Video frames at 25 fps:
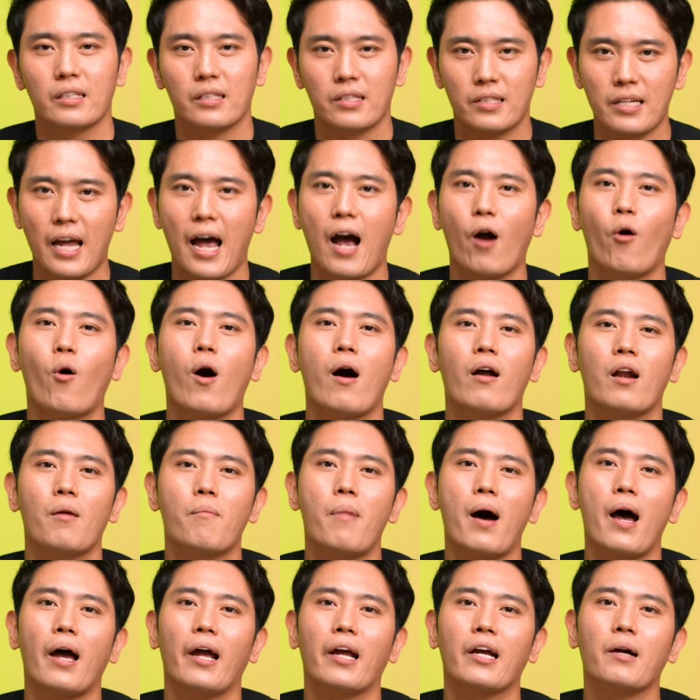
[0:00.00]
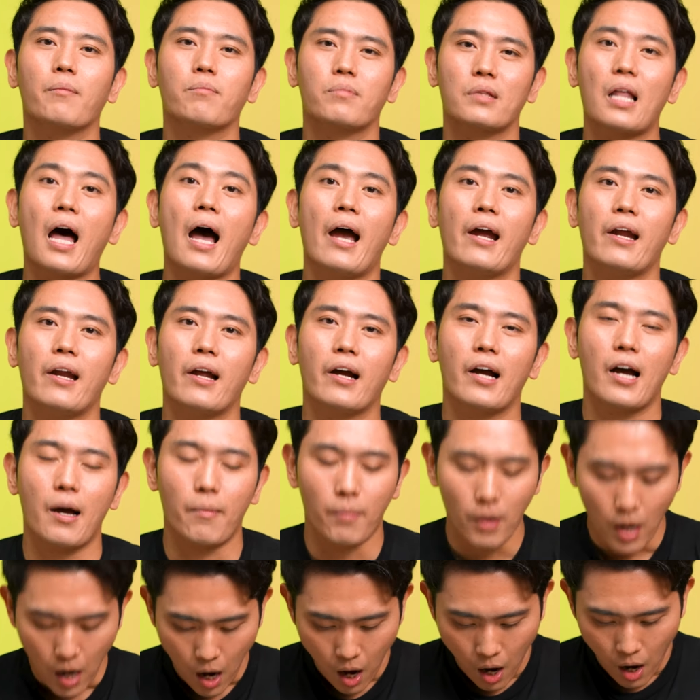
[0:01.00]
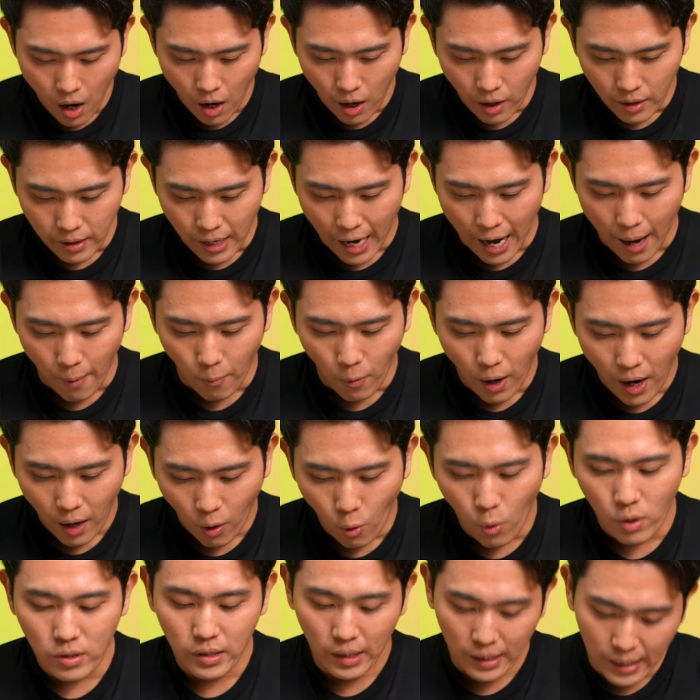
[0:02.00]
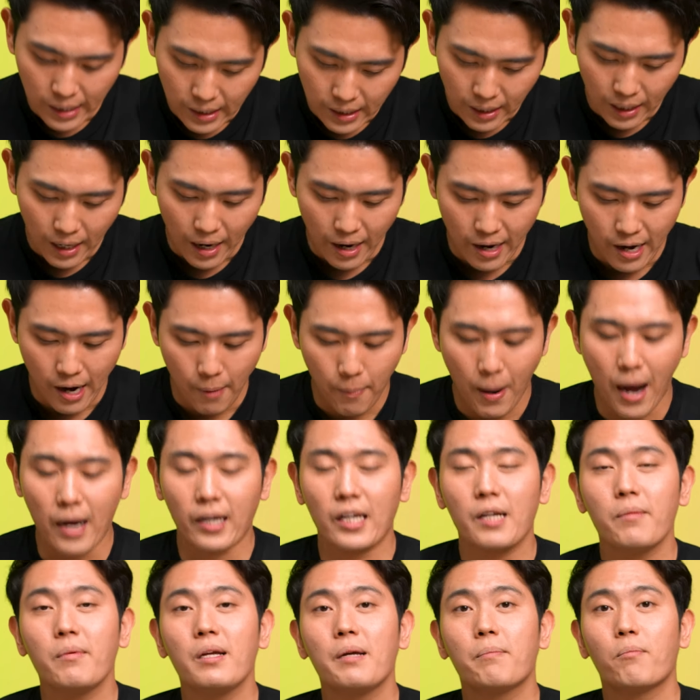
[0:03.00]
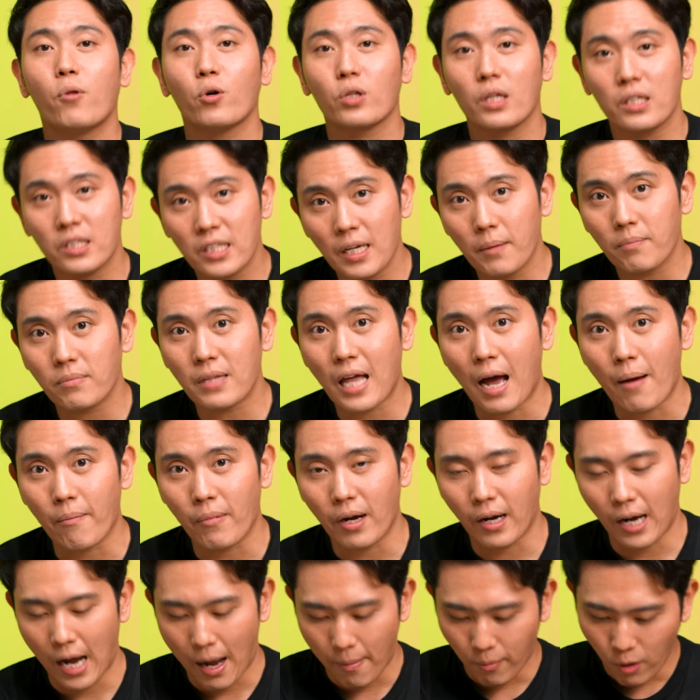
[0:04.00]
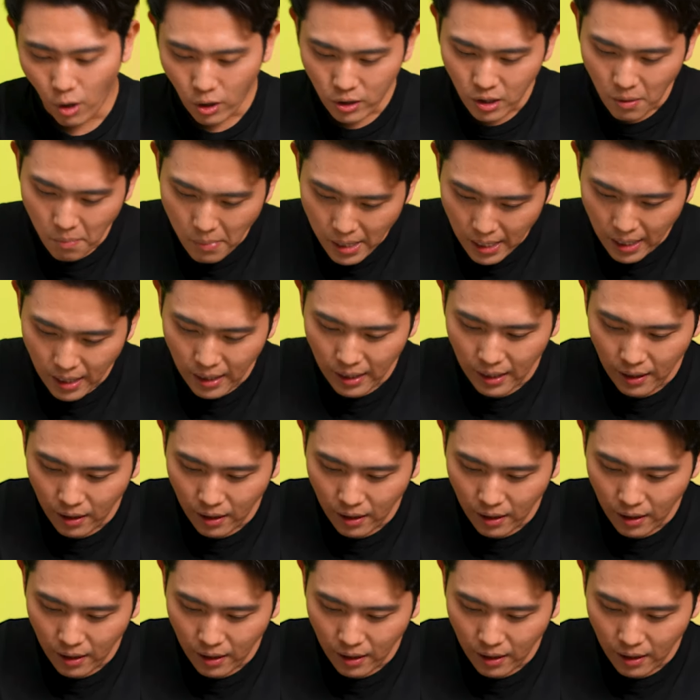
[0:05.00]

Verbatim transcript: สร้างความลำบากให้กับไตนะครับถามว่าควรจะกินอะไรอะผักที่มีโพแทสเซียมต่ำนะครับก็จะมีนี่